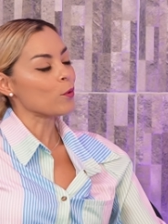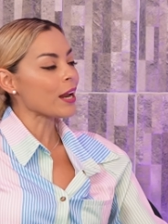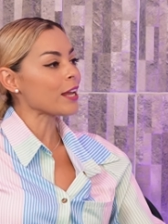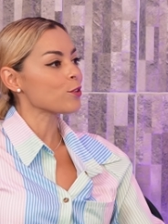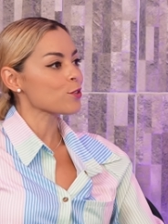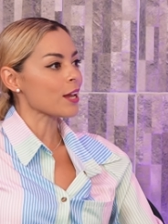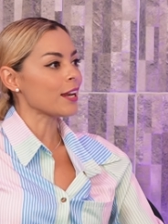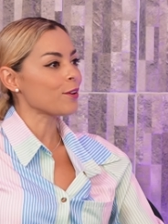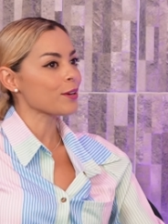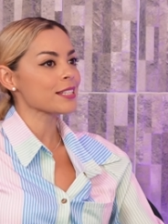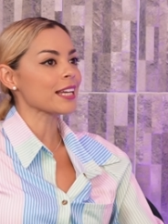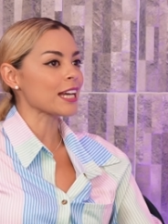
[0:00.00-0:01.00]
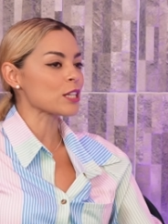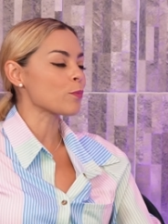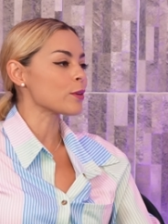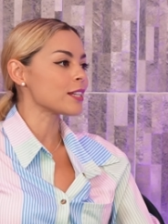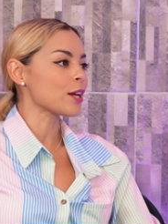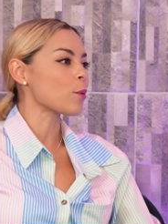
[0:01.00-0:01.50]
un año salieron hasta que
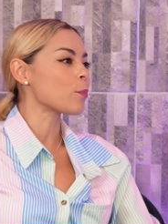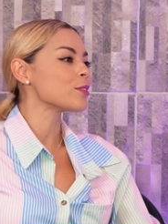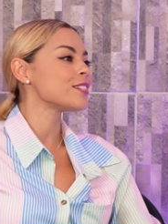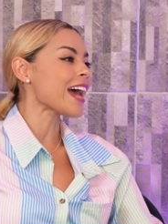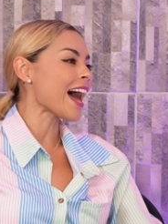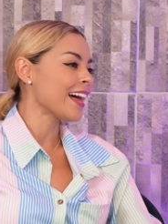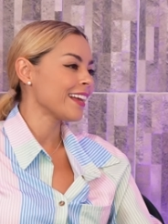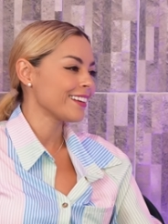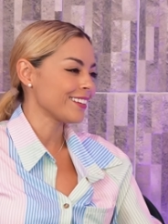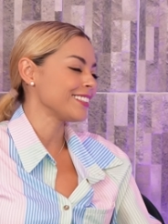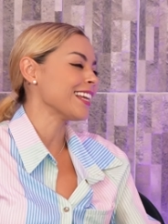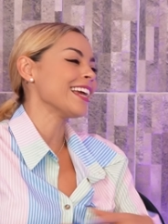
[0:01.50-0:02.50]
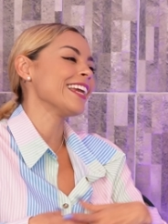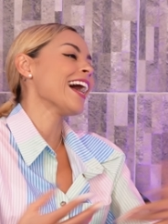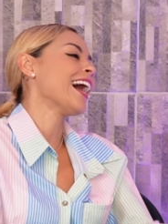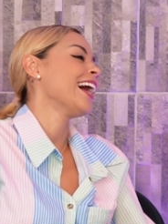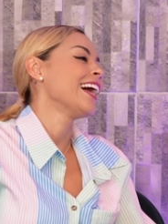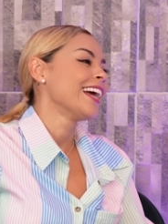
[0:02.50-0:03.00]
después dijeron, pues ya, o sea, ya. Ya